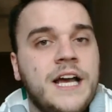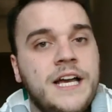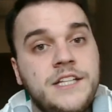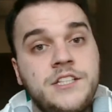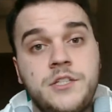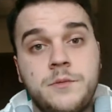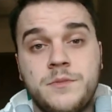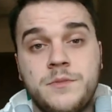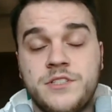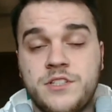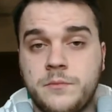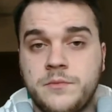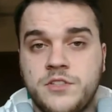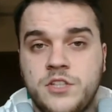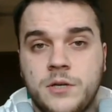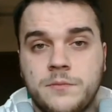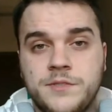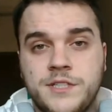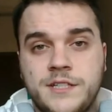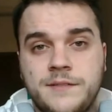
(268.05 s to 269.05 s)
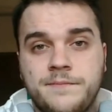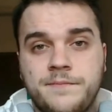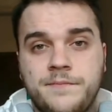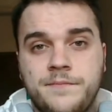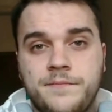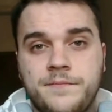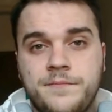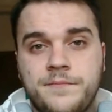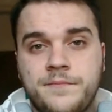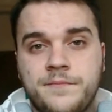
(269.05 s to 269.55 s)
chęci, by zrobić dobrze,
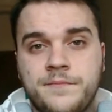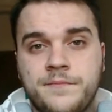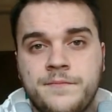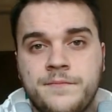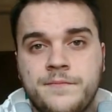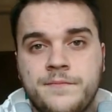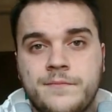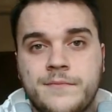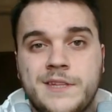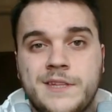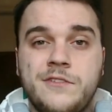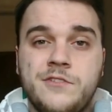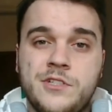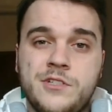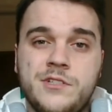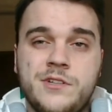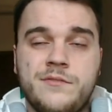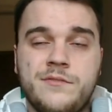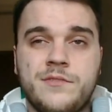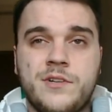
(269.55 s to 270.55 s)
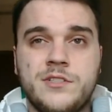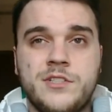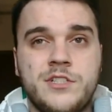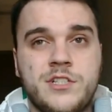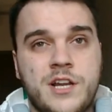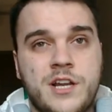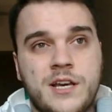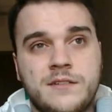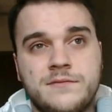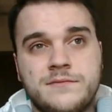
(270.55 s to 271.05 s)
najczęściej
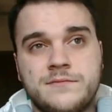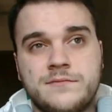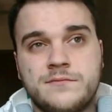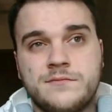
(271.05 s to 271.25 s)
wychodzi źle.